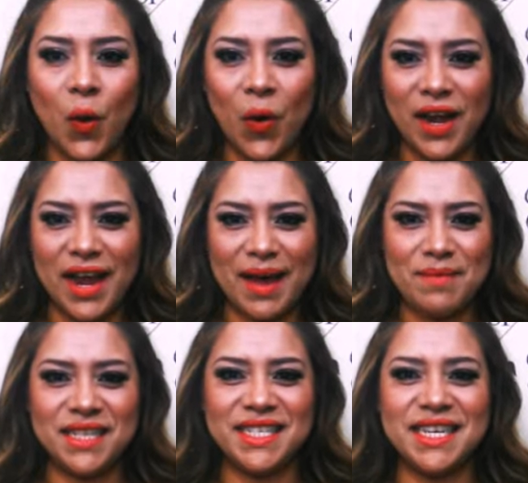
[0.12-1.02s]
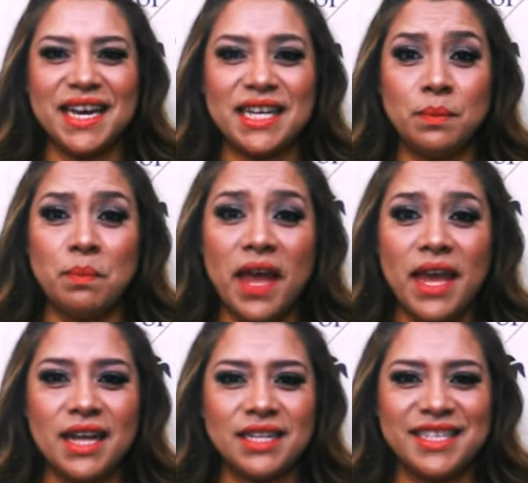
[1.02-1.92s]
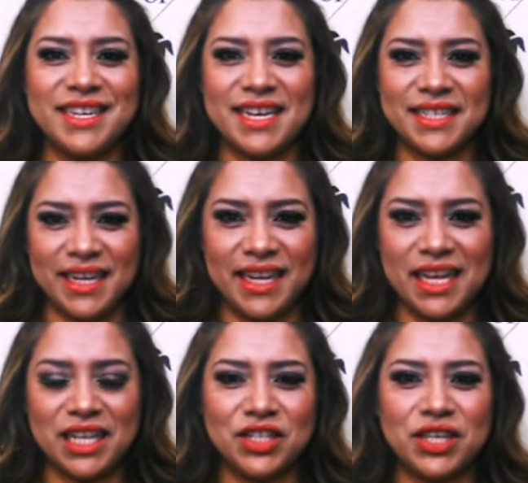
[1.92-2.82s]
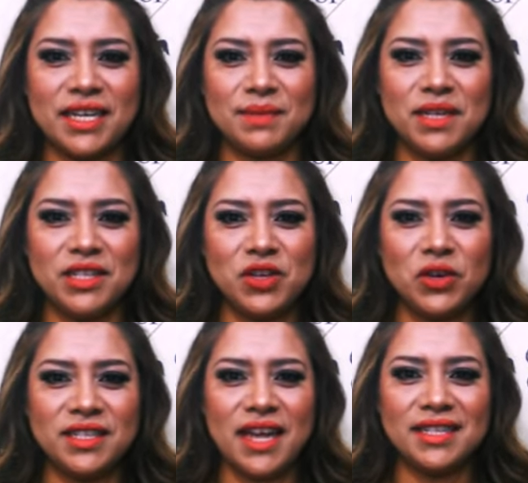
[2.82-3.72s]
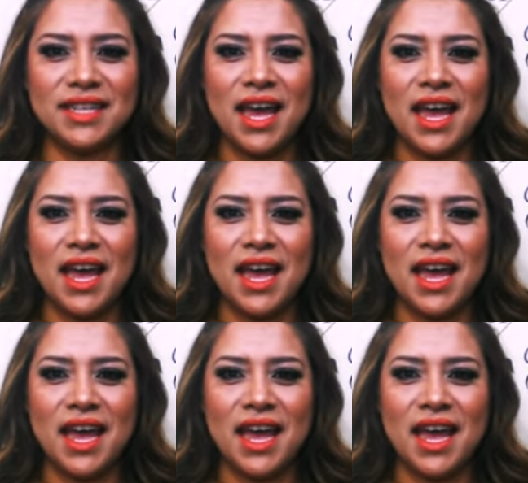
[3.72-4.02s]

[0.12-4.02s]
Hola, mis chicas bellas, chicas lindas, chicas preciosas.